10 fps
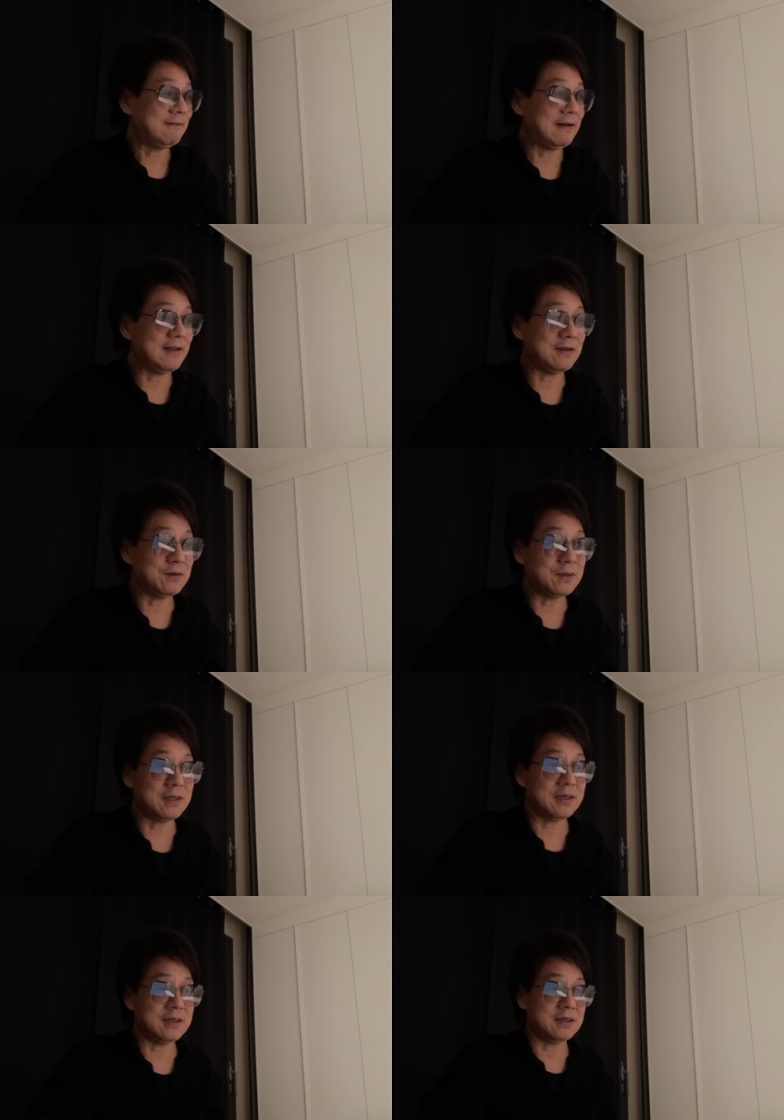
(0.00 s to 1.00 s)
完了以后
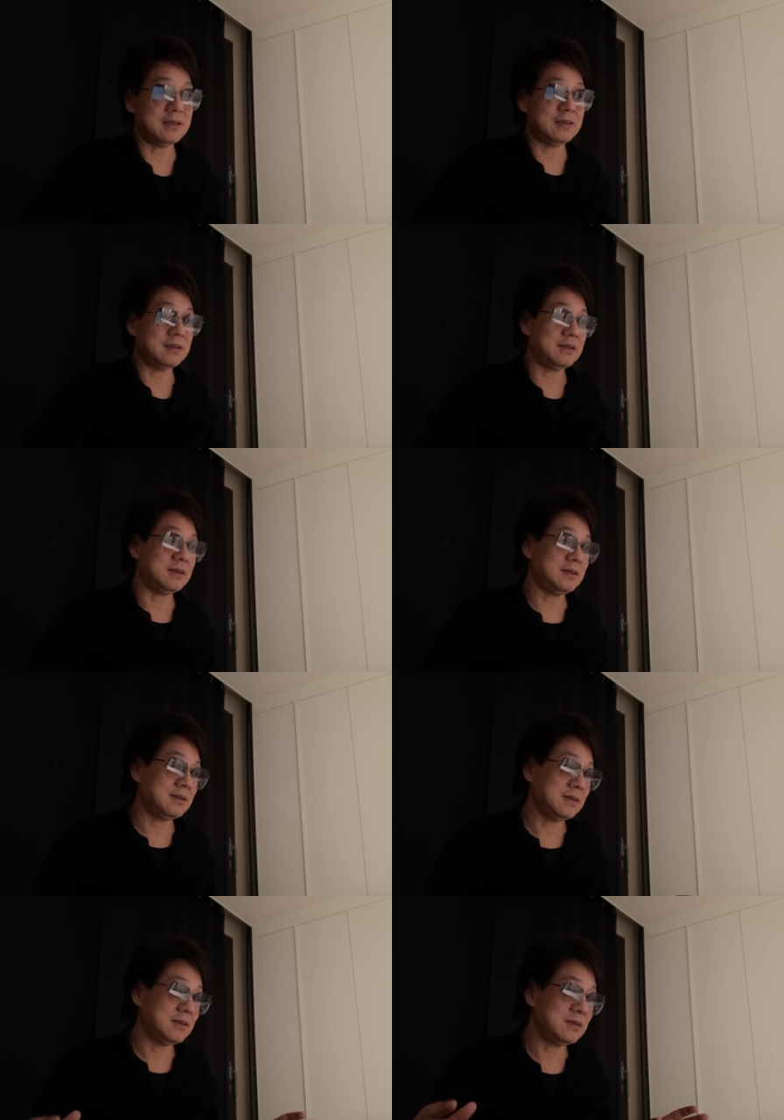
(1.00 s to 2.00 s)

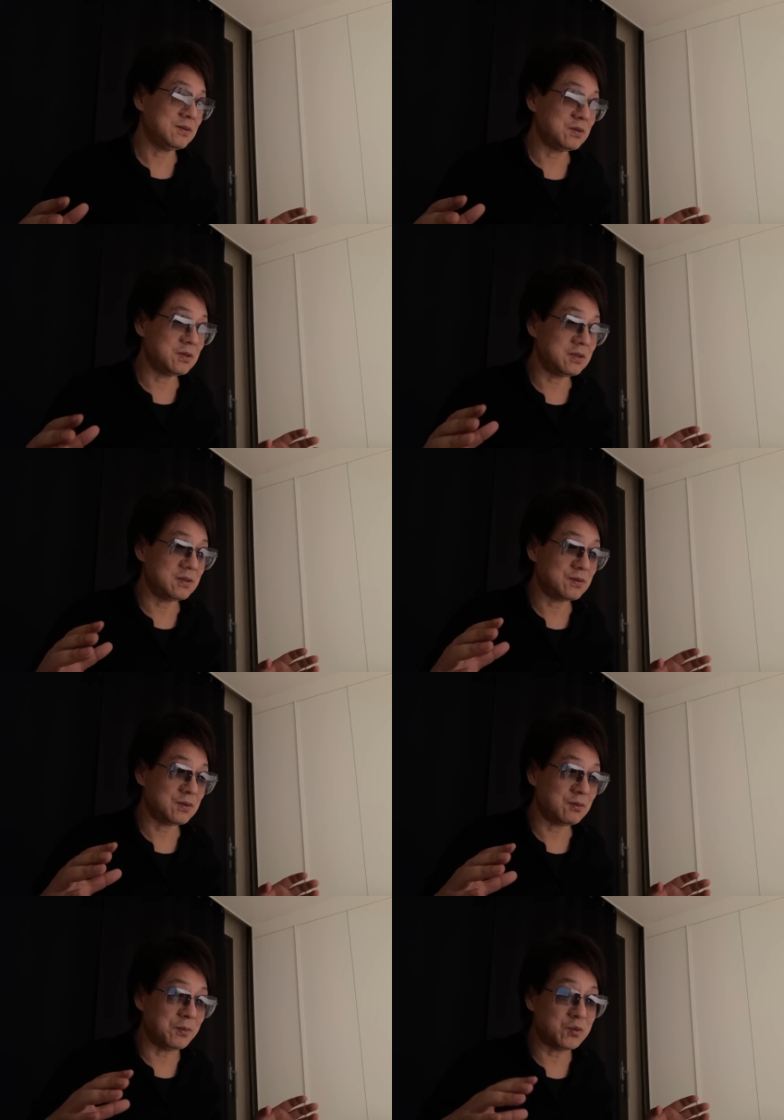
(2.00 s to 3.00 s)
呢，就是
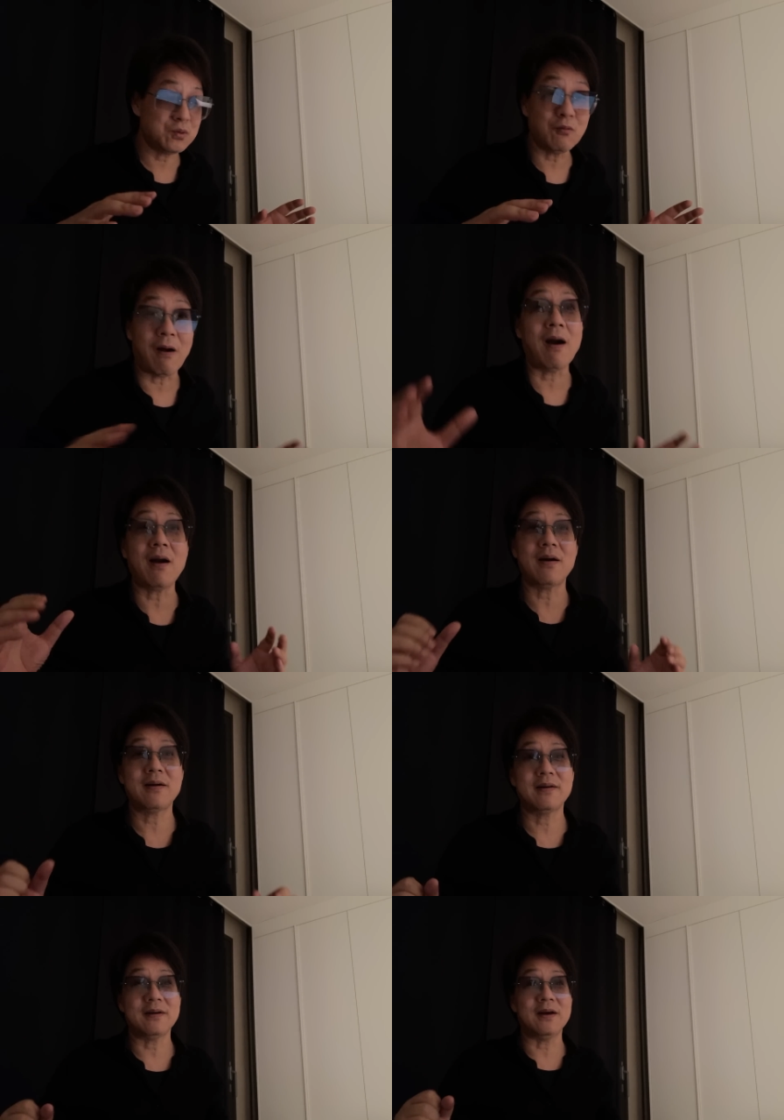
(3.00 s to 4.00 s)
说我们去玩儿
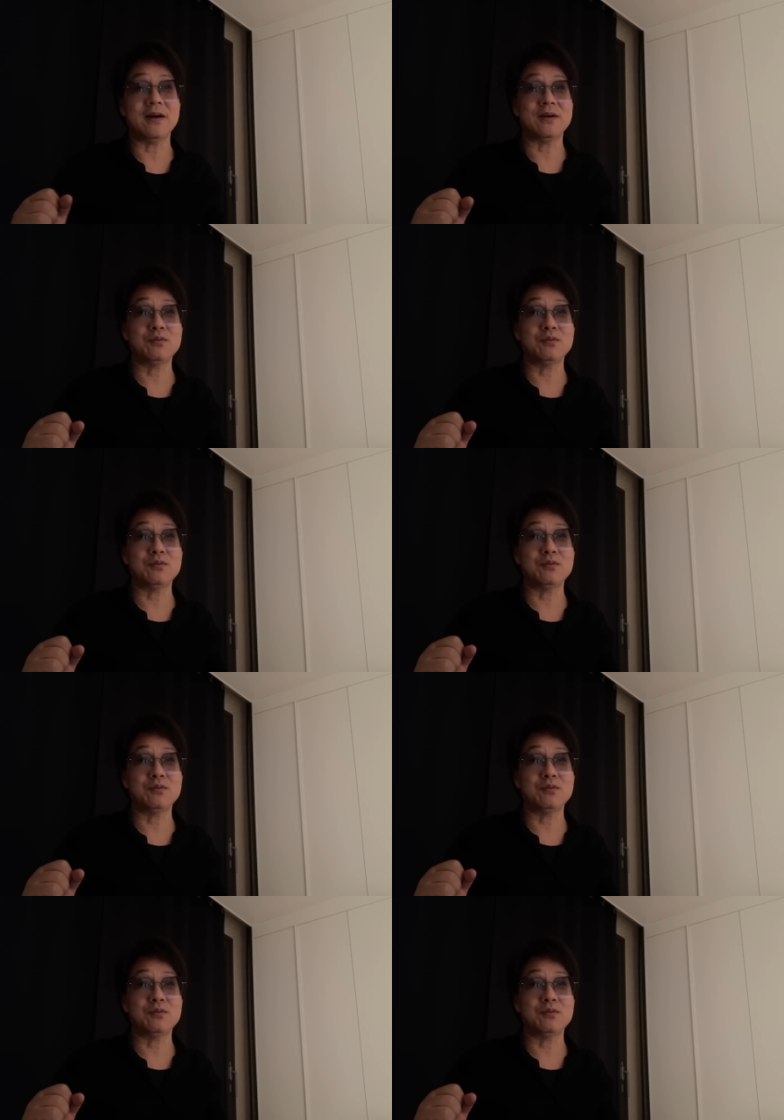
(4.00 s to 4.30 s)
啊，